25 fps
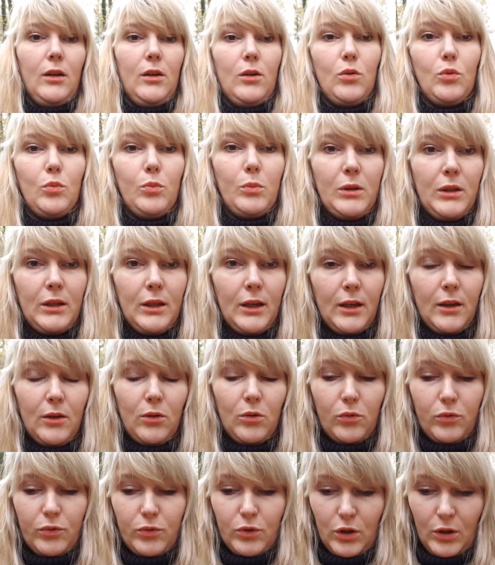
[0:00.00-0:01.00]
У меня и
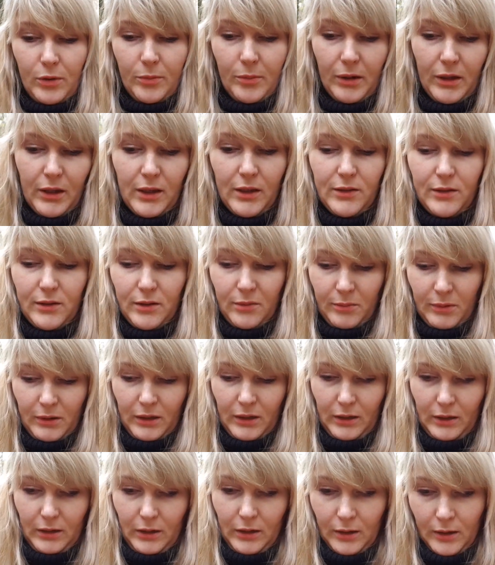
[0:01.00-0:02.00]
у всей моей
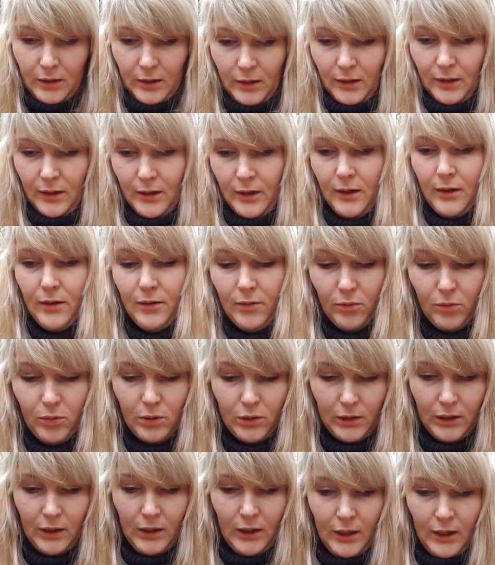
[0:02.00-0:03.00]
семьи.
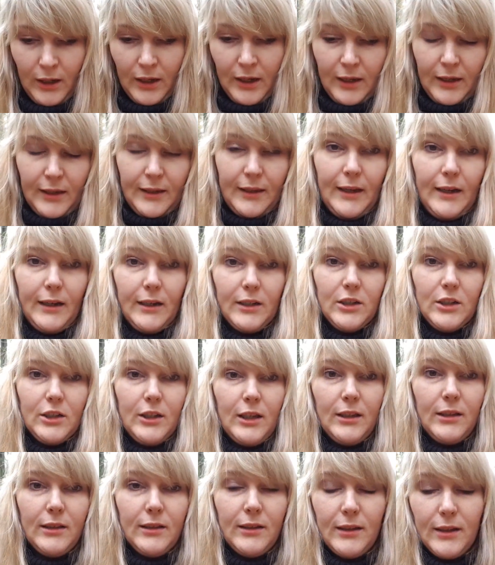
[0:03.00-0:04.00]
Вот. Я
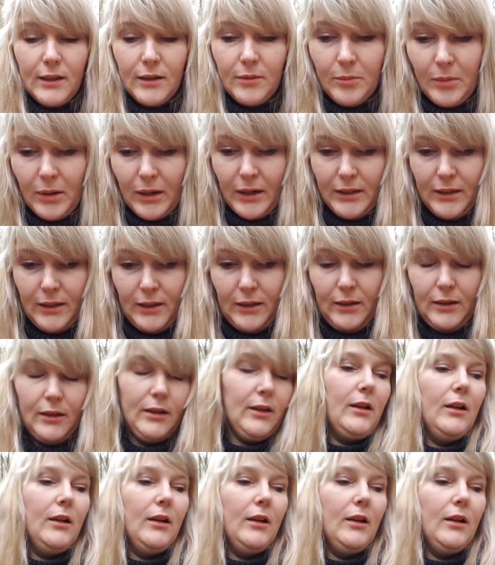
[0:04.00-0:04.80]
гражданин Германии.